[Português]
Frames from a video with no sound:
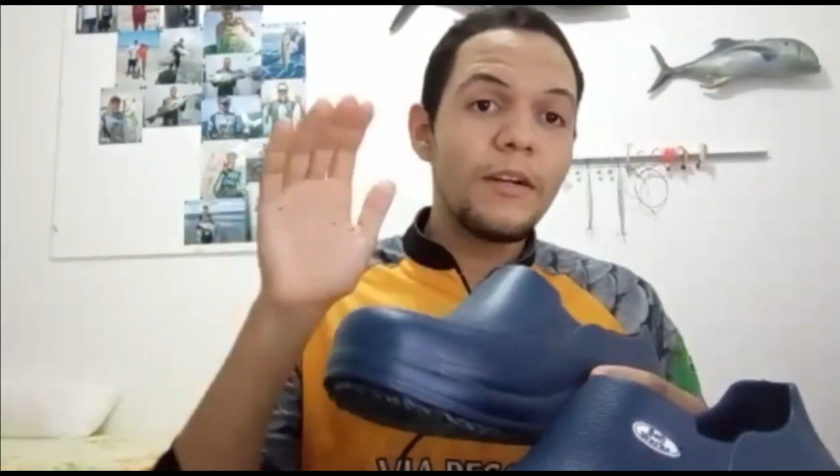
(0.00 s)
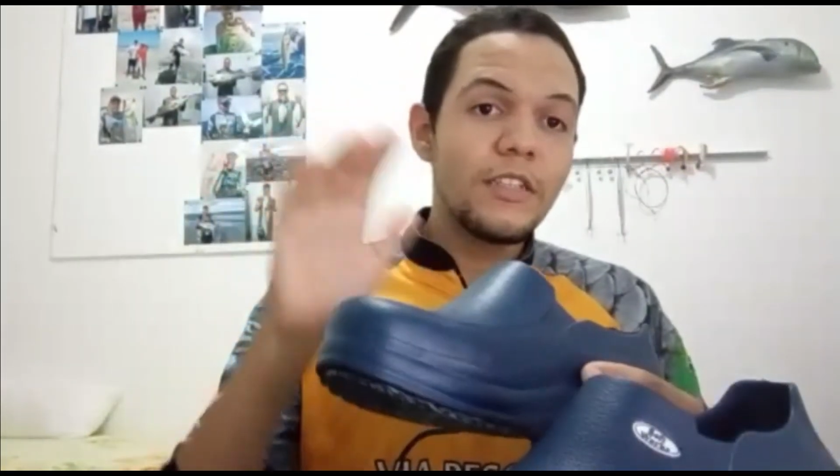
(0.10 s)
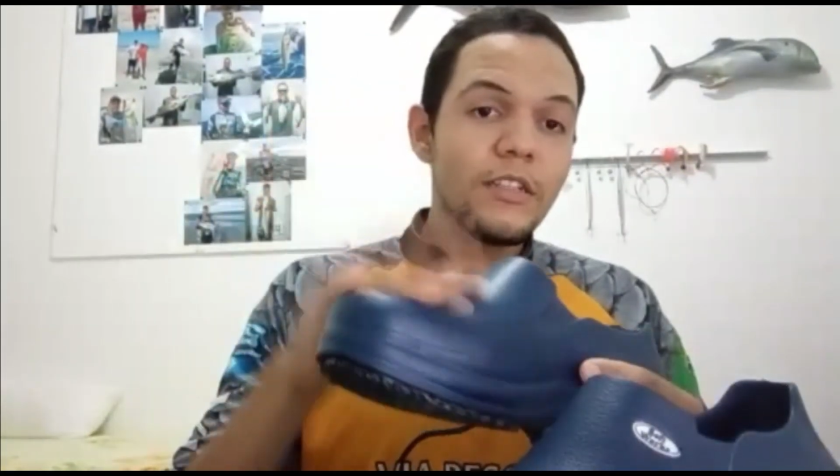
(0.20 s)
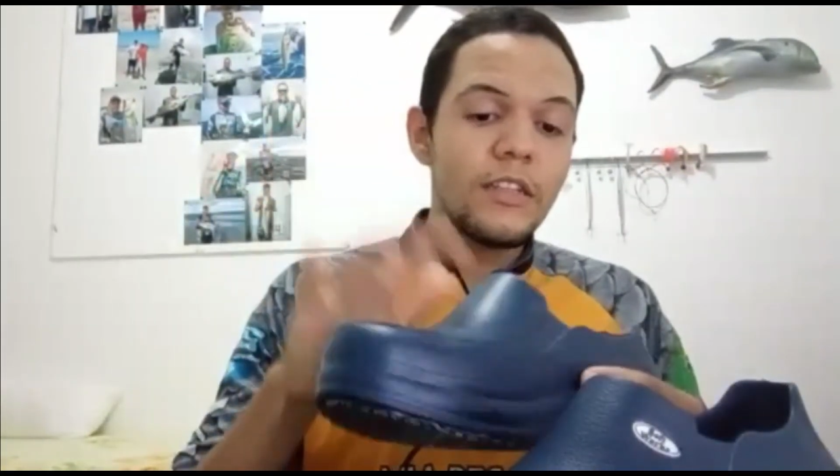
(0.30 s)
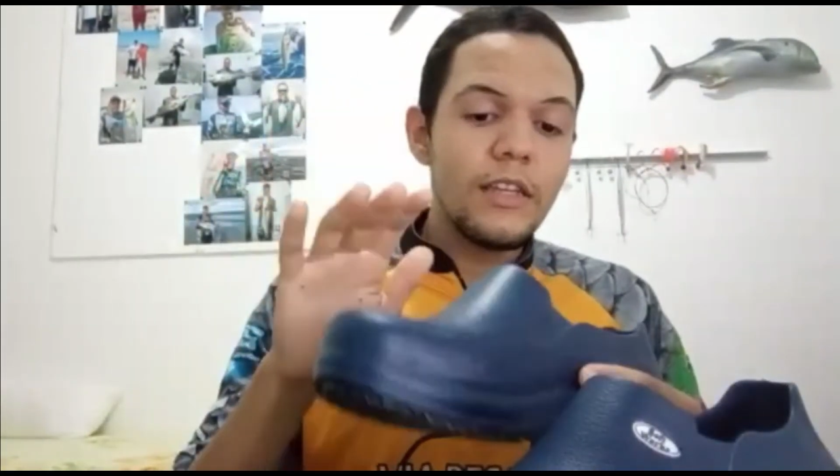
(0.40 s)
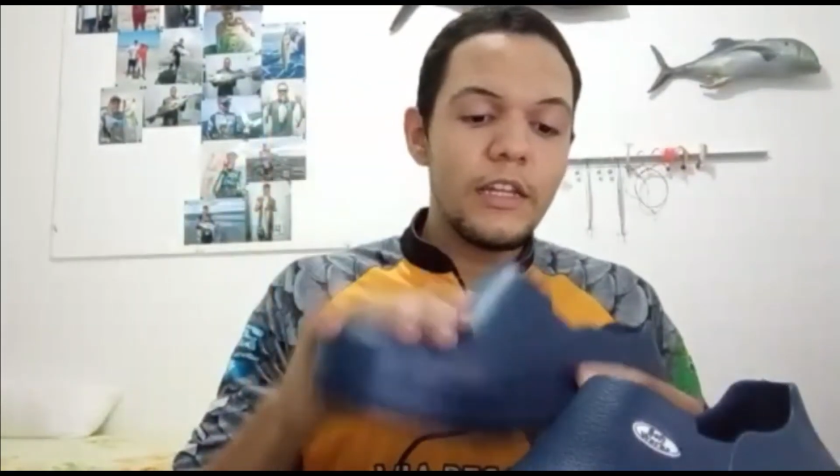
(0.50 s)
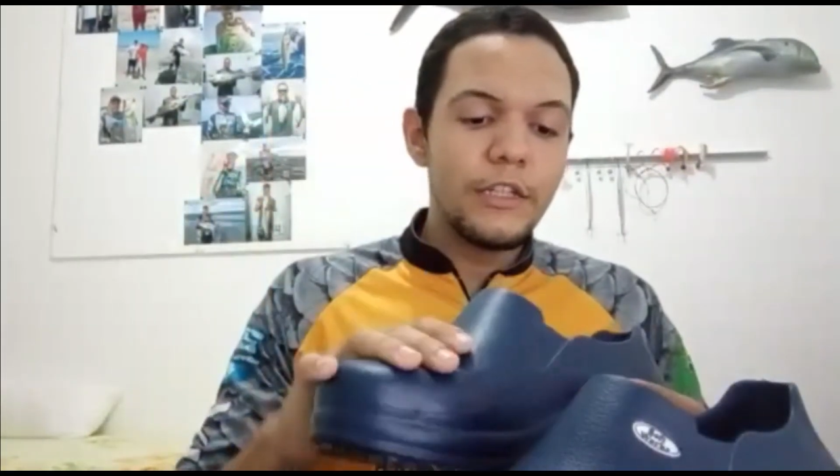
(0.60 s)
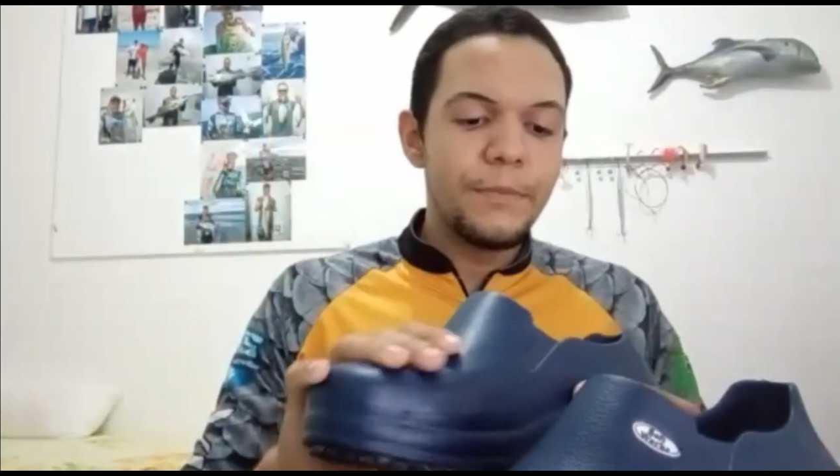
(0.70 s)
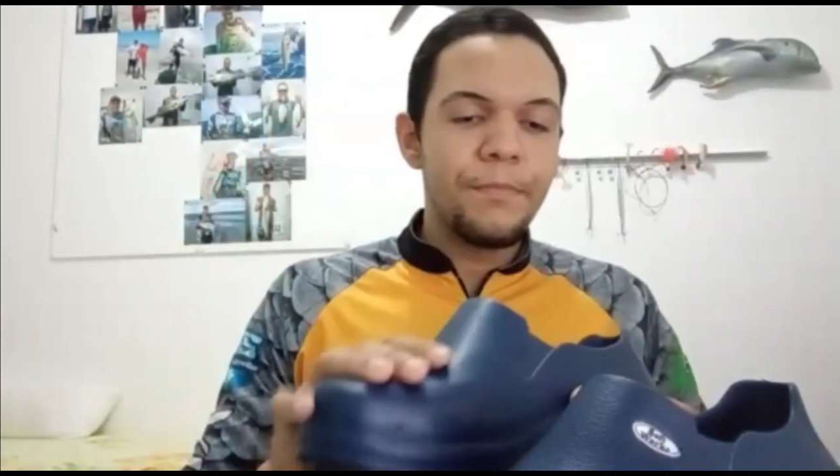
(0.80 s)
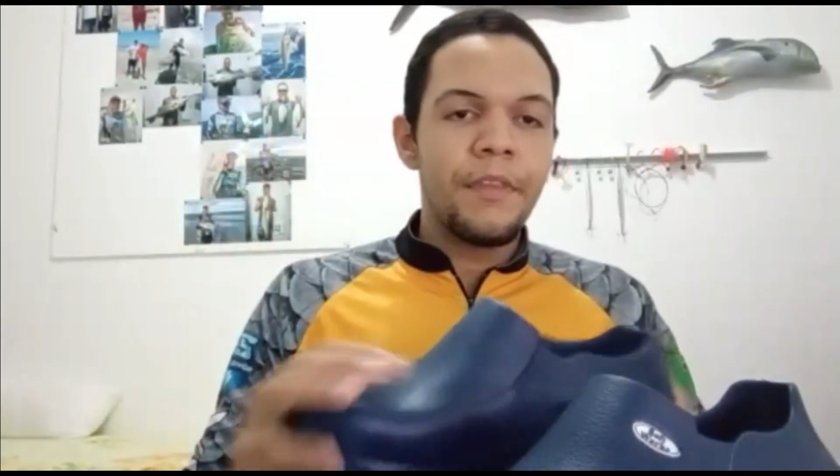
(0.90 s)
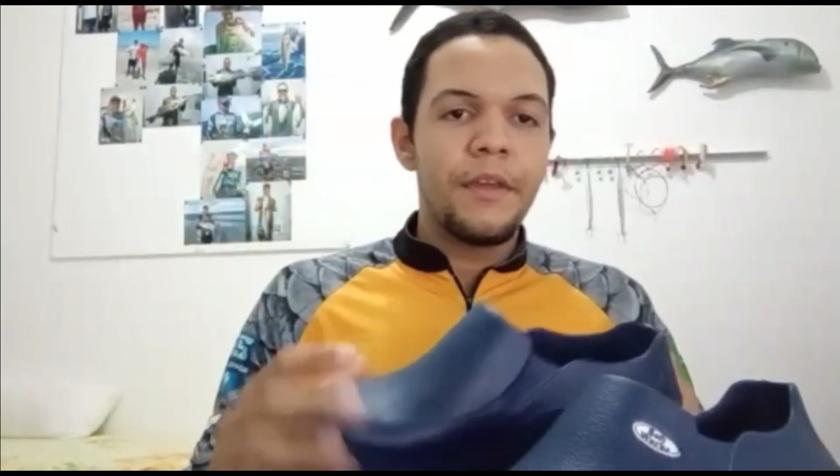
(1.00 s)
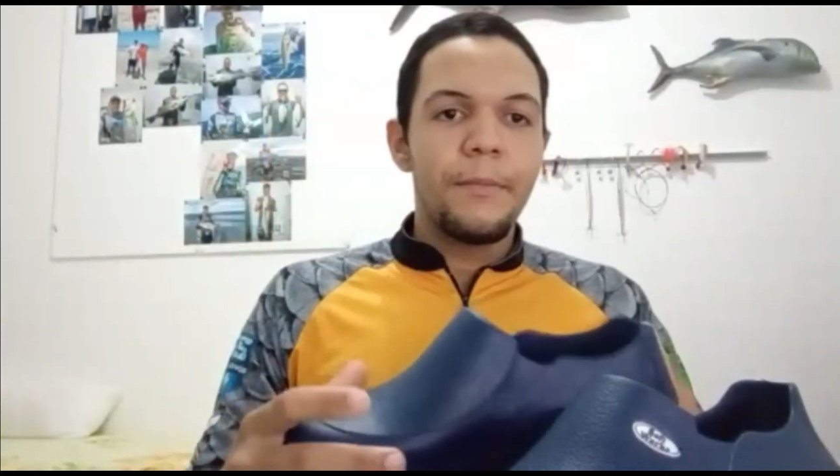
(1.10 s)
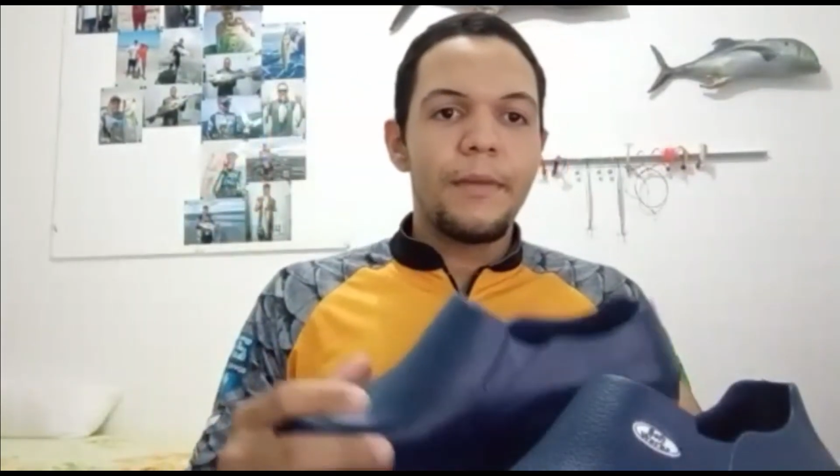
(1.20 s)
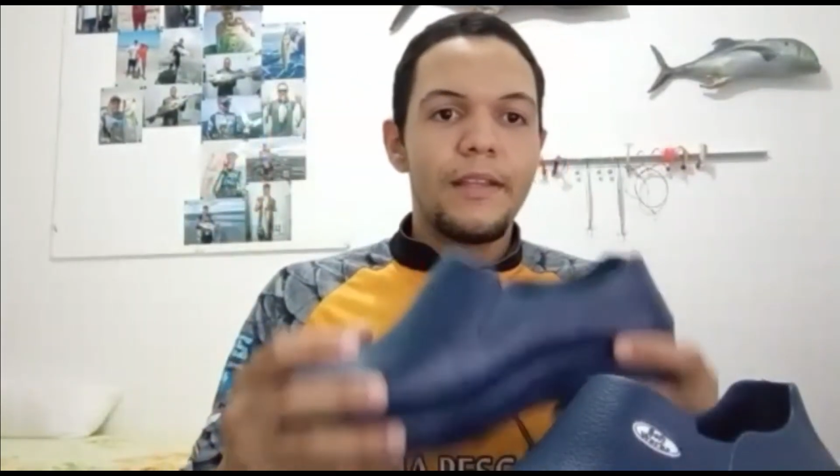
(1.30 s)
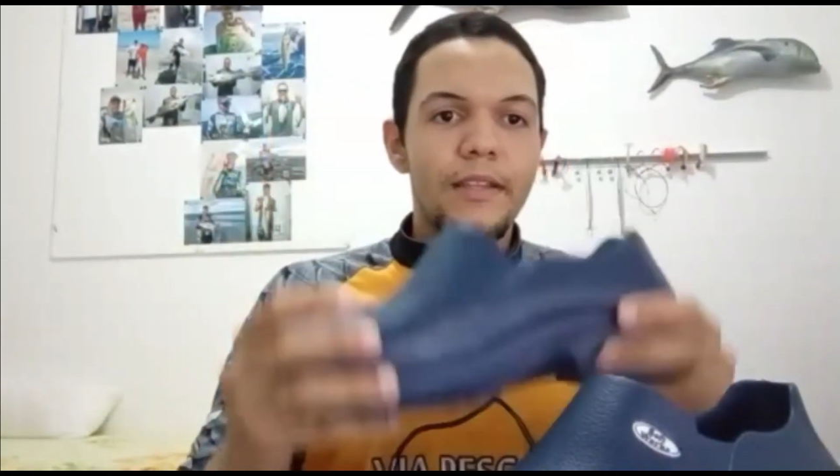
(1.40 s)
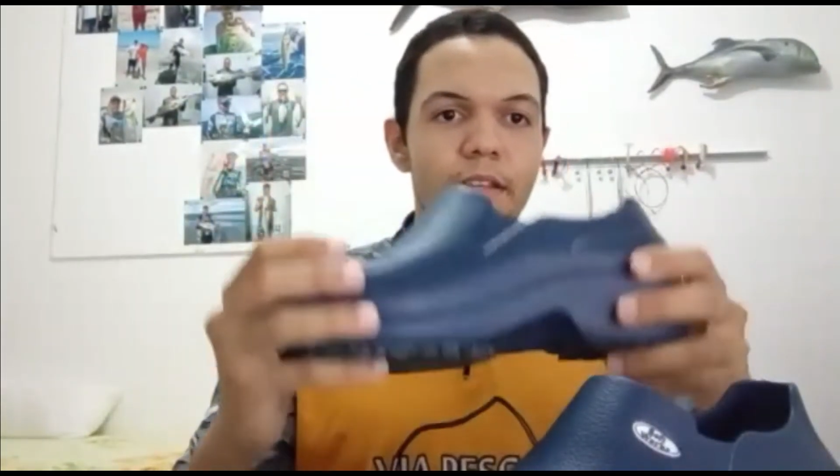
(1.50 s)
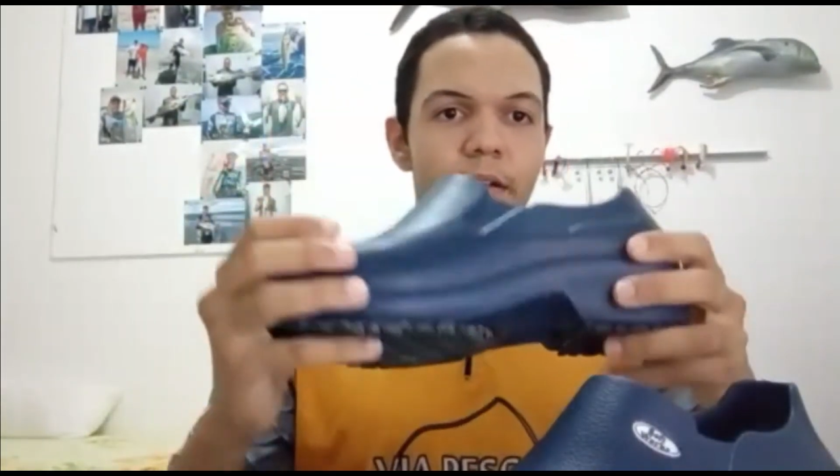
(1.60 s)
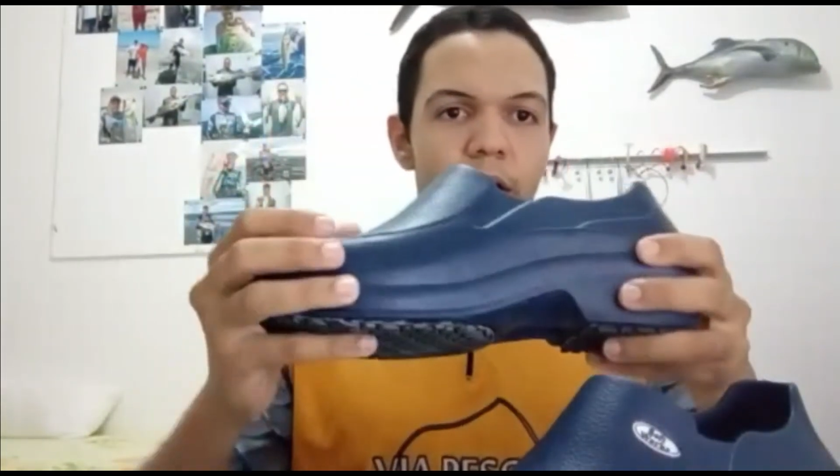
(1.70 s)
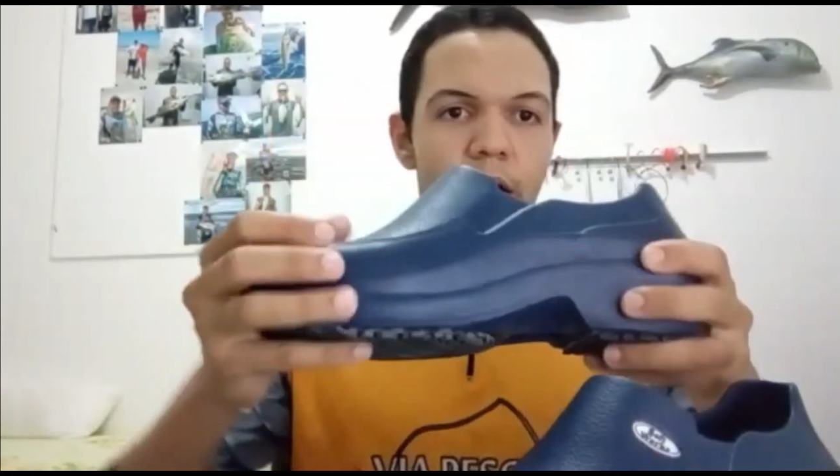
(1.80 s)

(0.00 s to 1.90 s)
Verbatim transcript: bastante deles. Beleza?